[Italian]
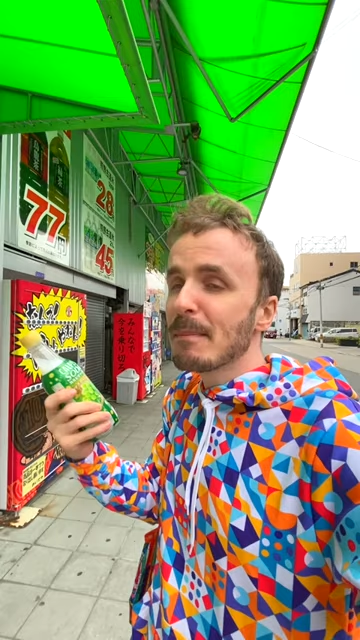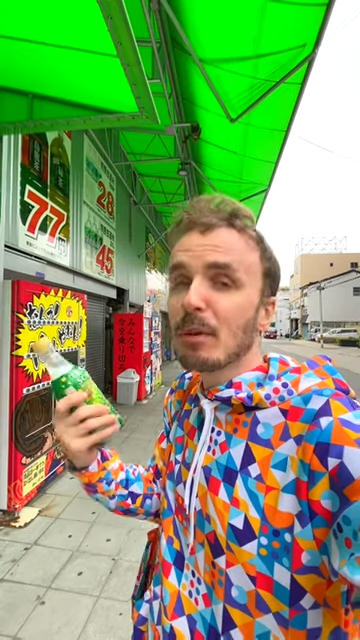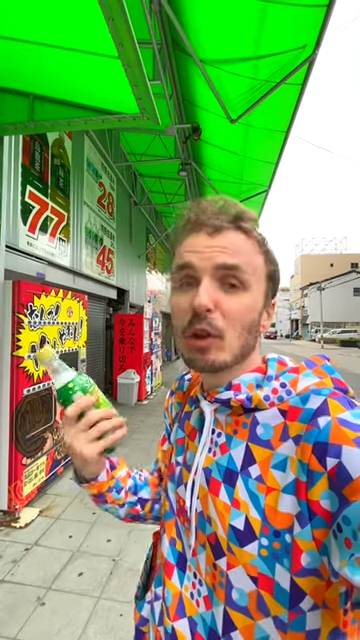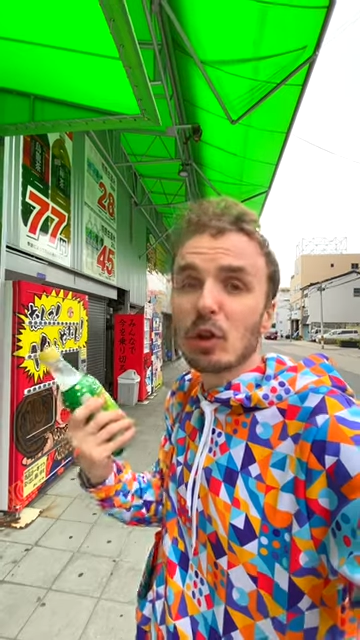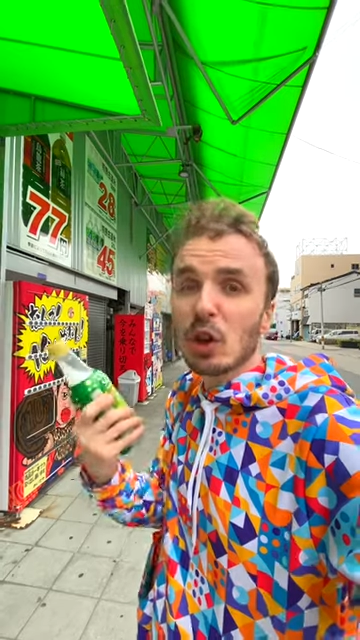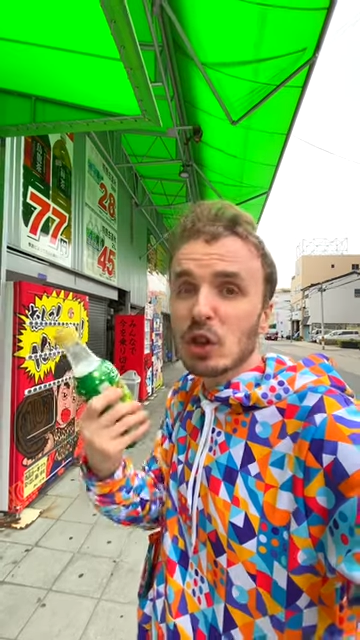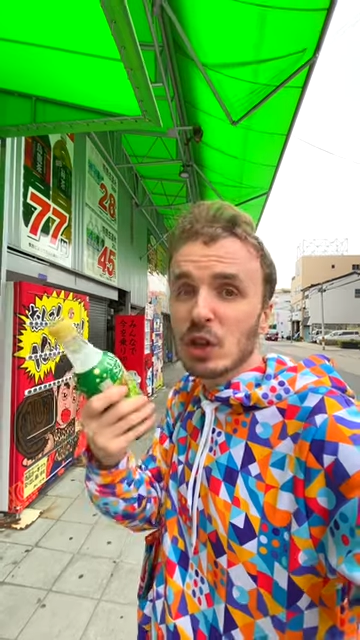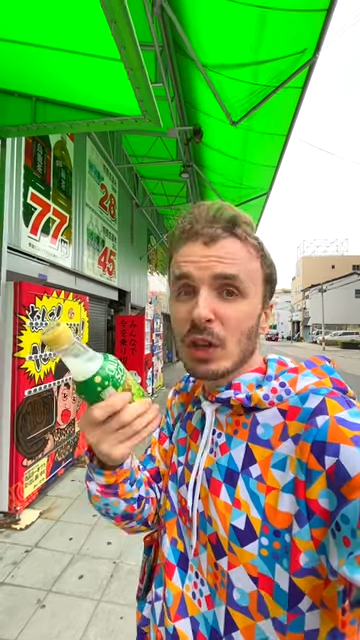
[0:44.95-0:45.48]

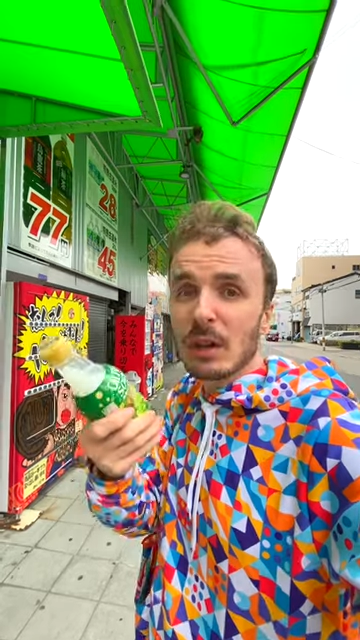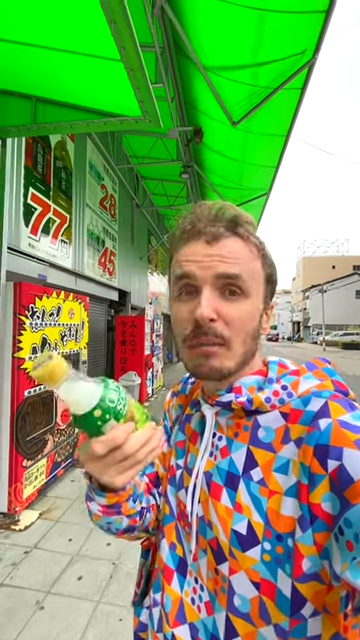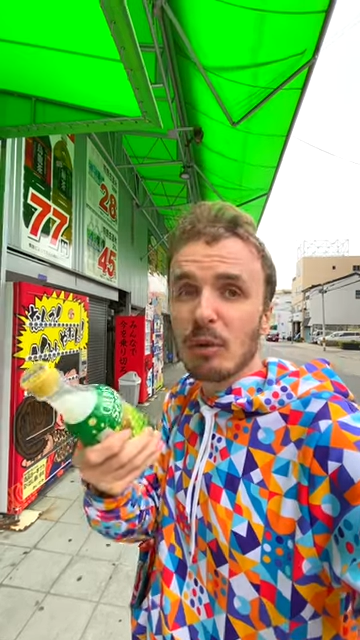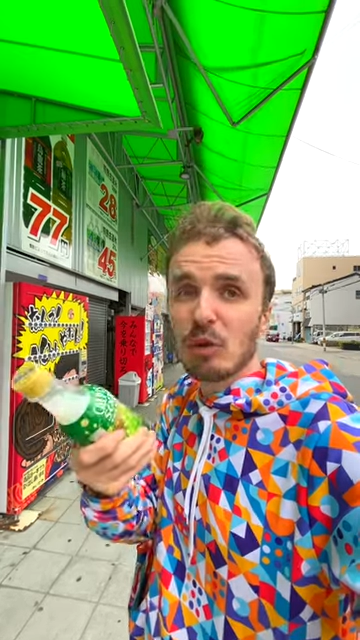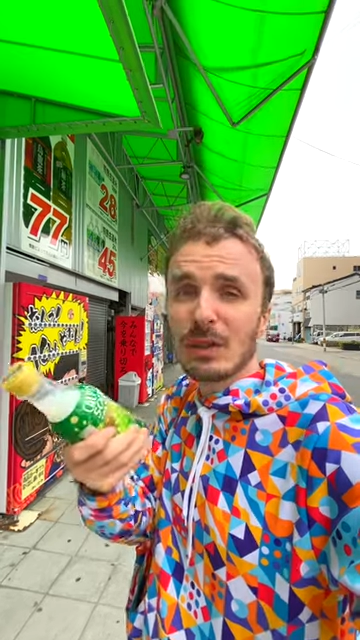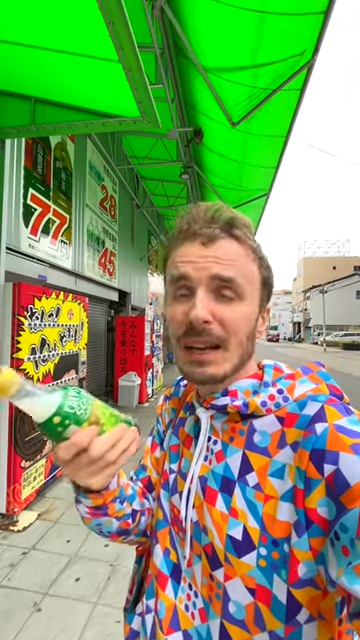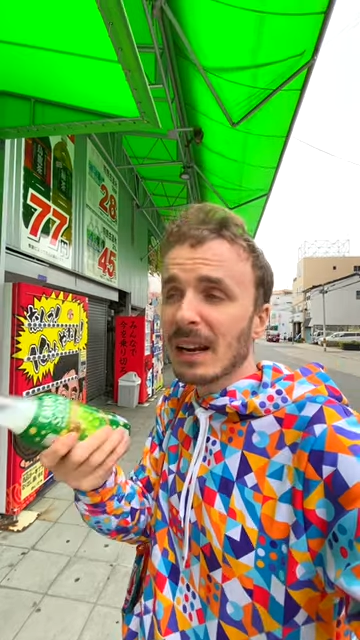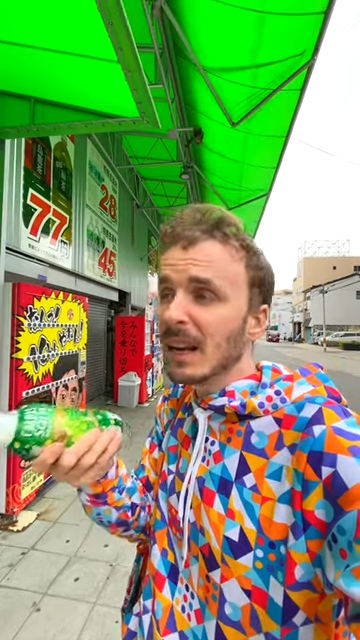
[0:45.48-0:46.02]
piuttosto di
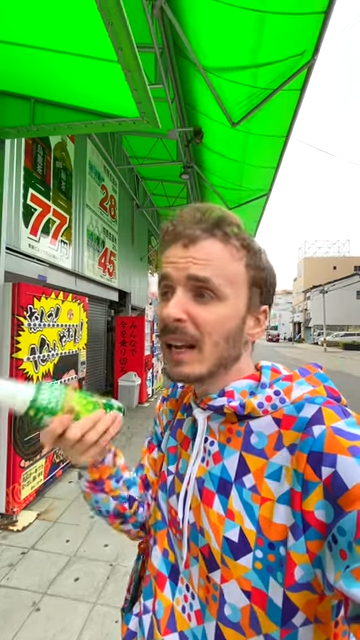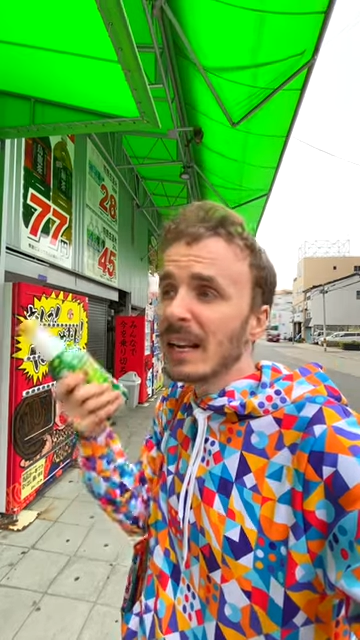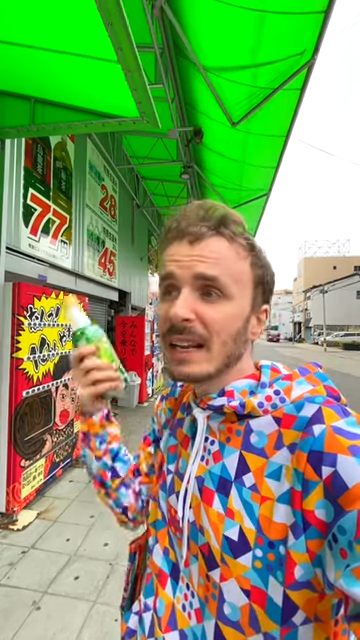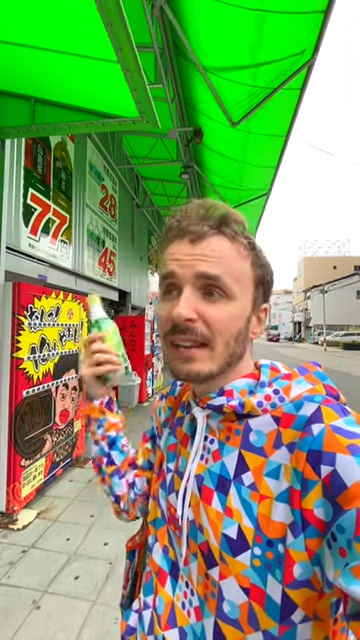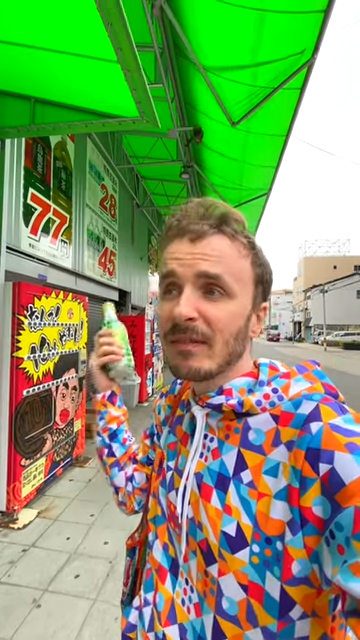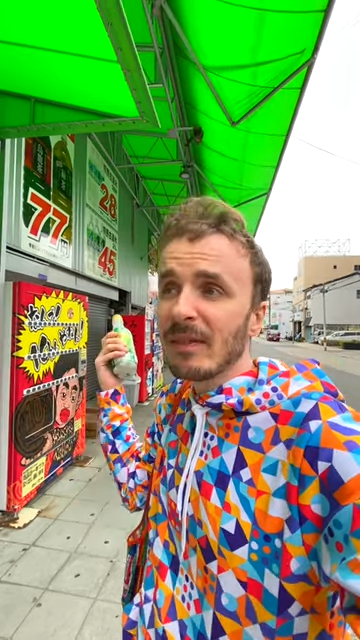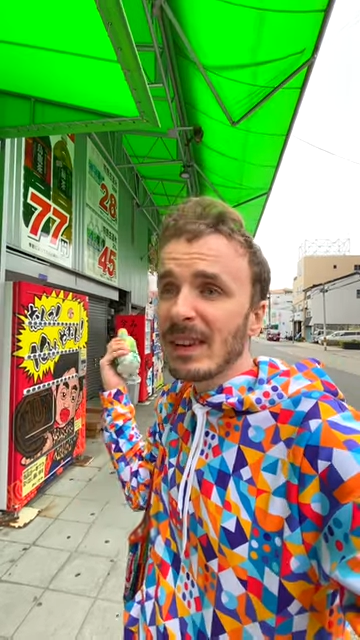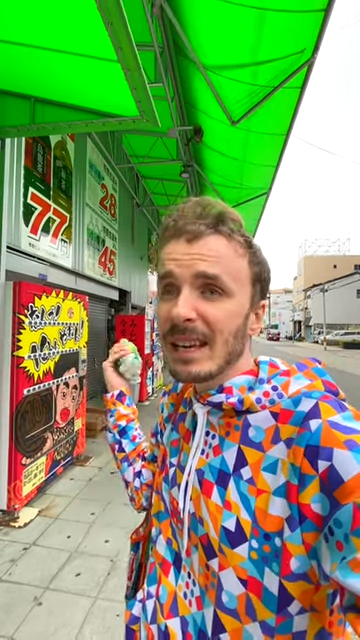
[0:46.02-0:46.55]
buttarle
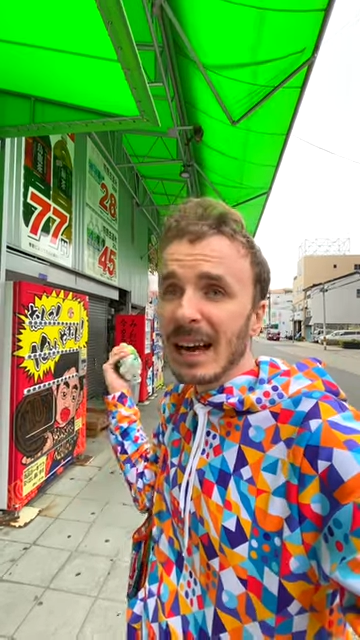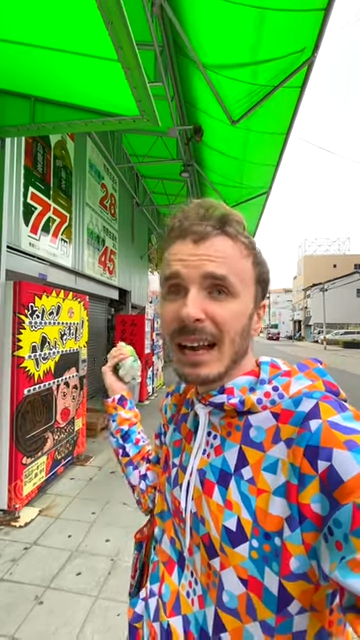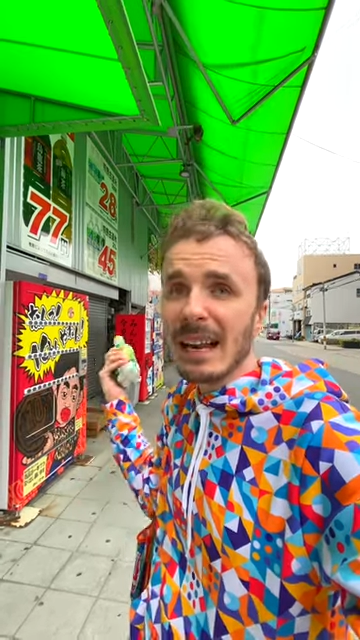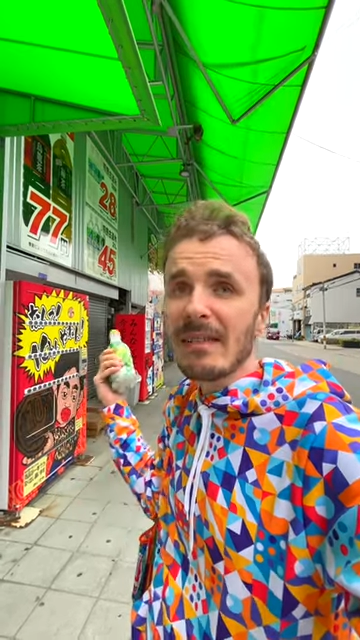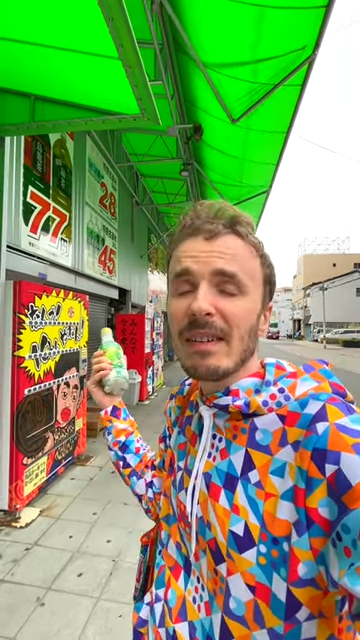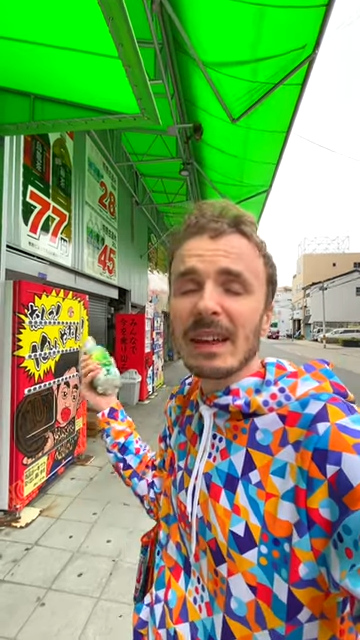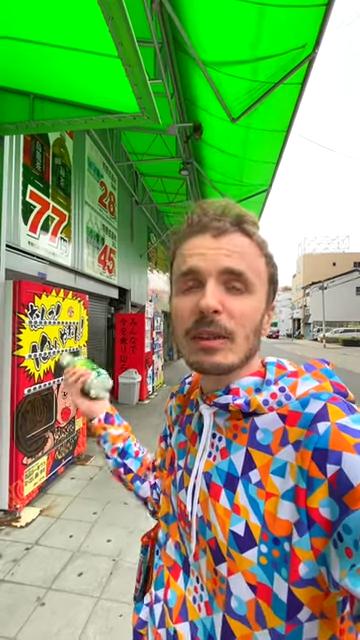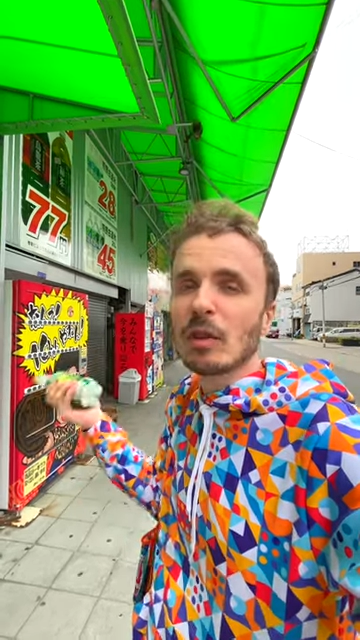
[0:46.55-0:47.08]
lì via
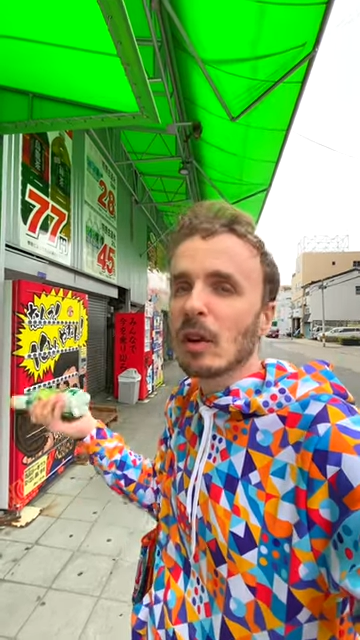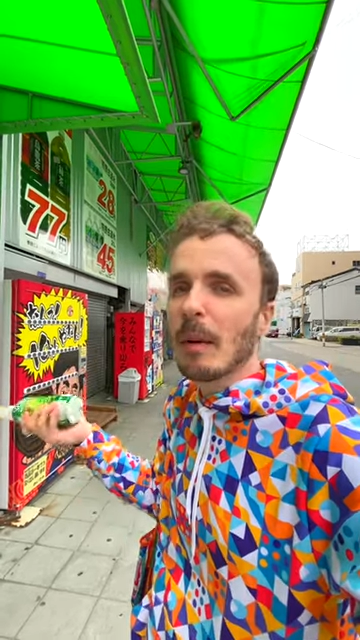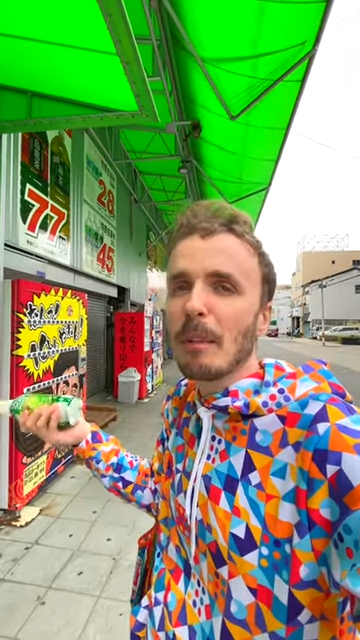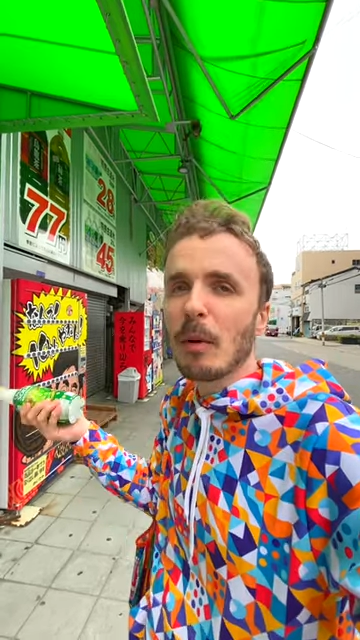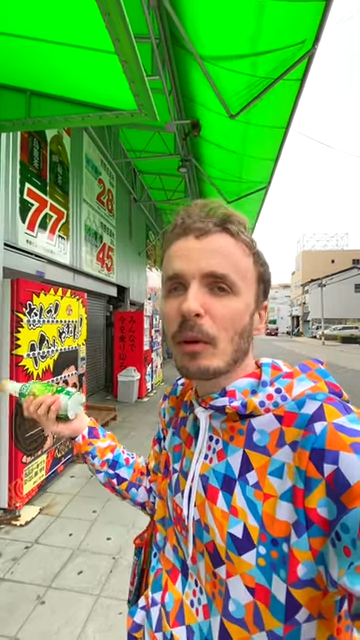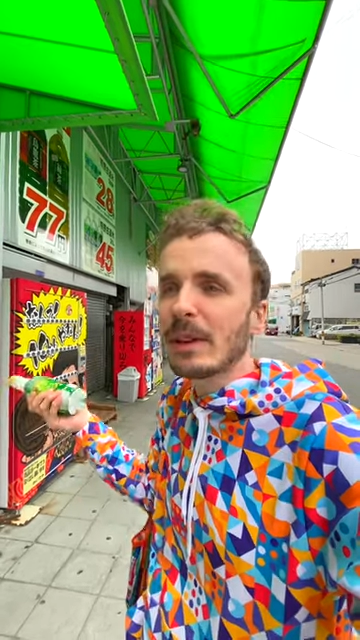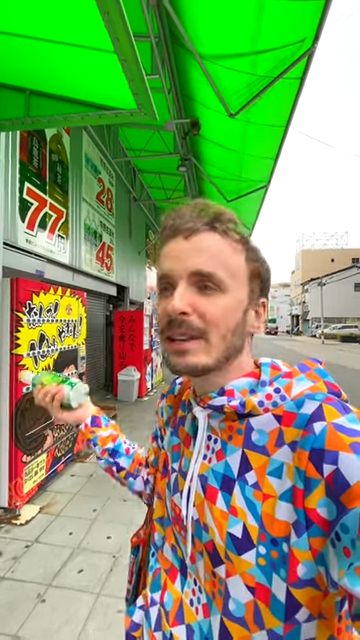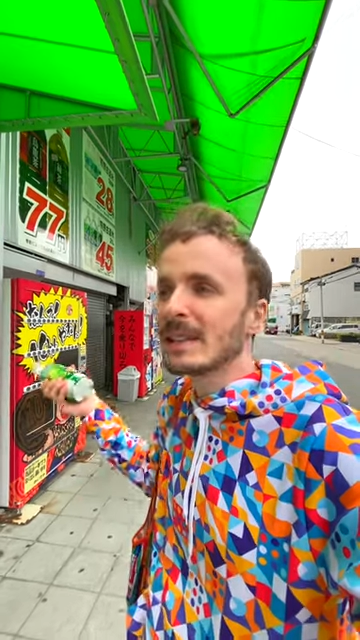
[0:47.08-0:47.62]
le vendono a
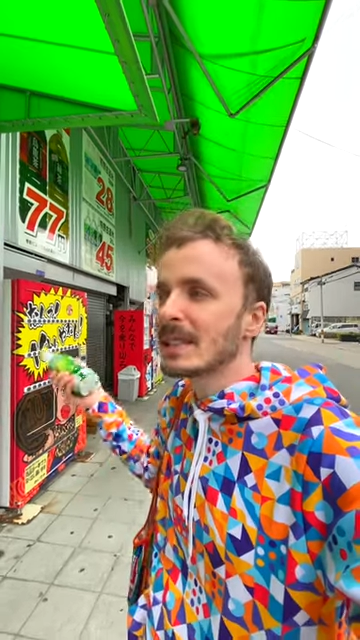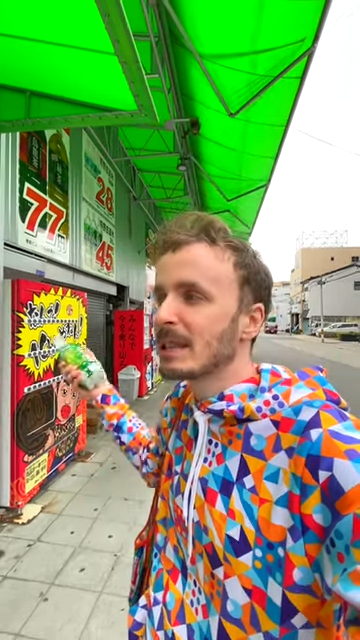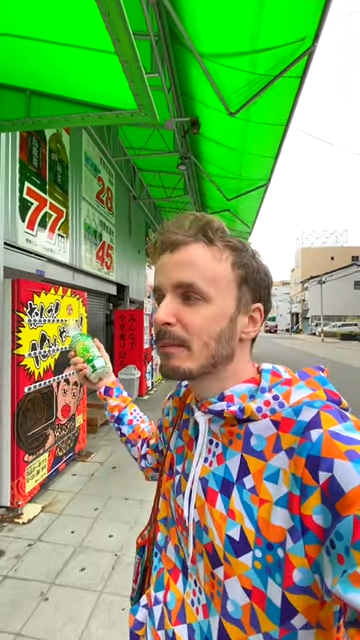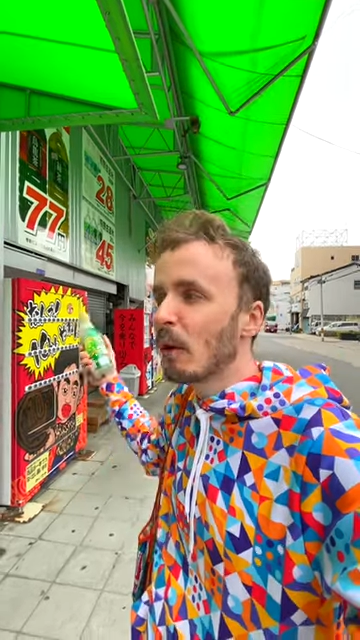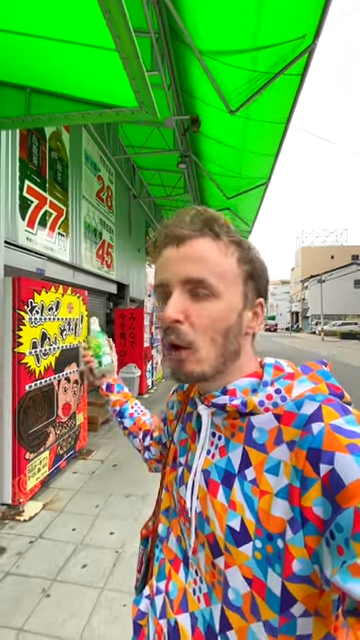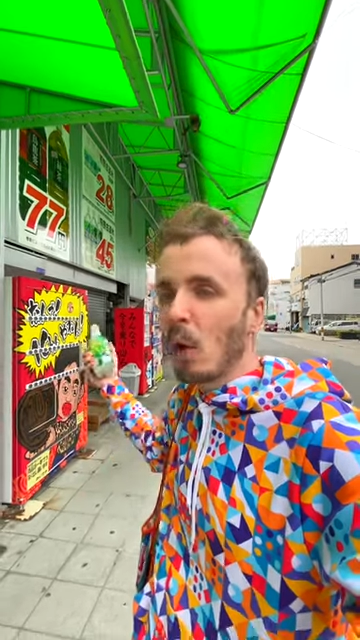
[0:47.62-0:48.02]
pochissimo